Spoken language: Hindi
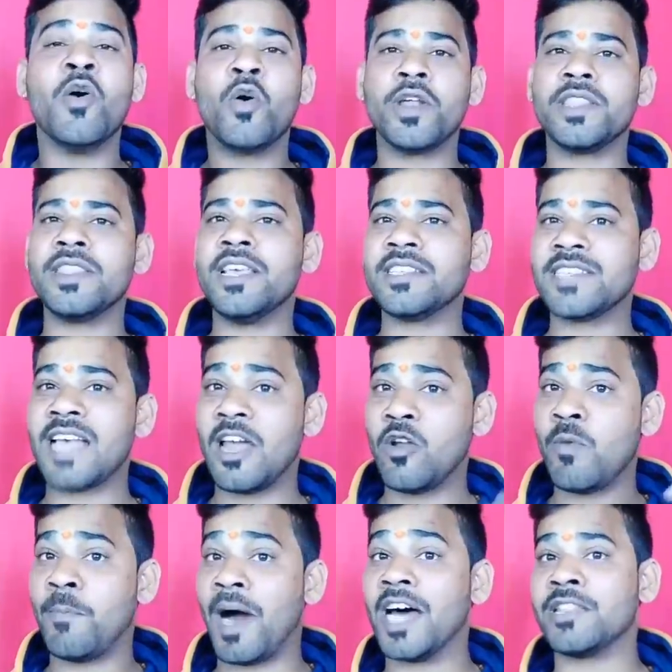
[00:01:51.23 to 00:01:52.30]
और इतने सालों
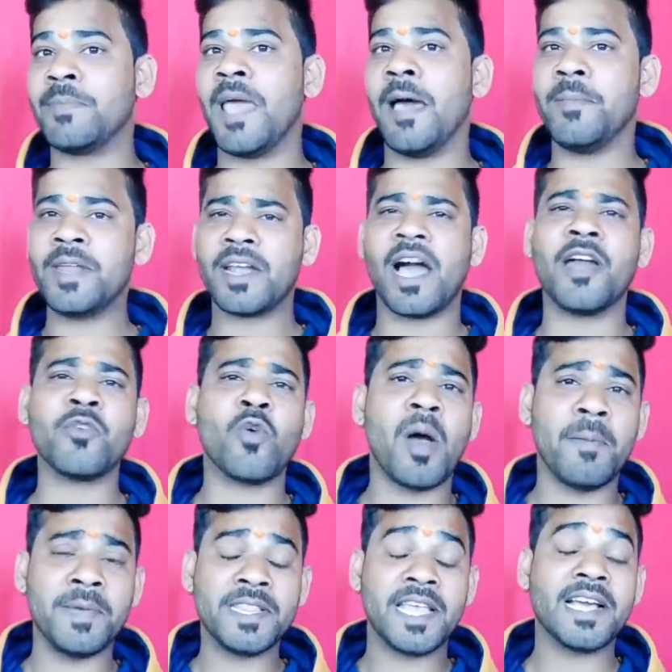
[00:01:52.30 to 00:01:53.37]
बाद भी आमिर खान को
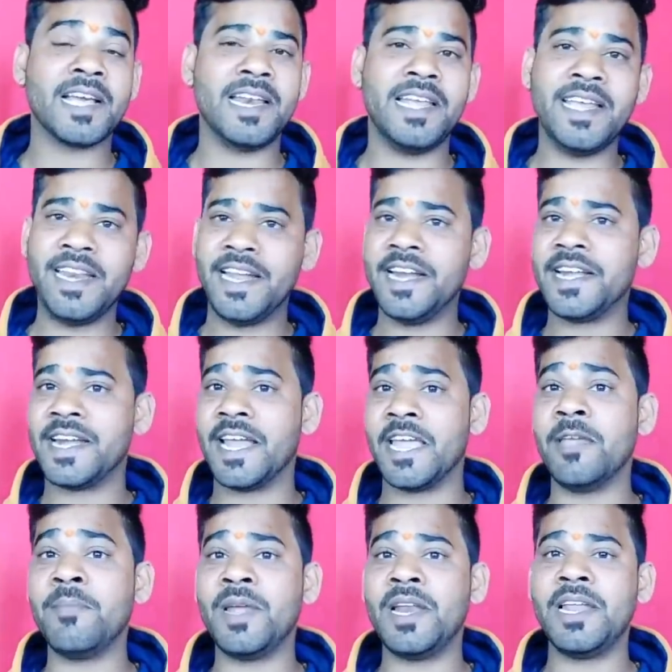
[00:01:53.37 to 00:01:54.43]
अभी तक क्लीन हिट
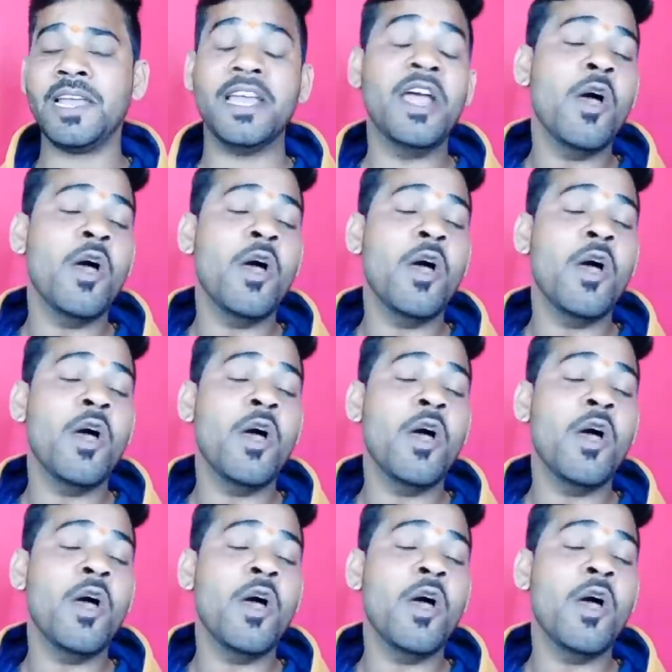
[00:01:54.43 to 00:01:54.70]
नहीं मिली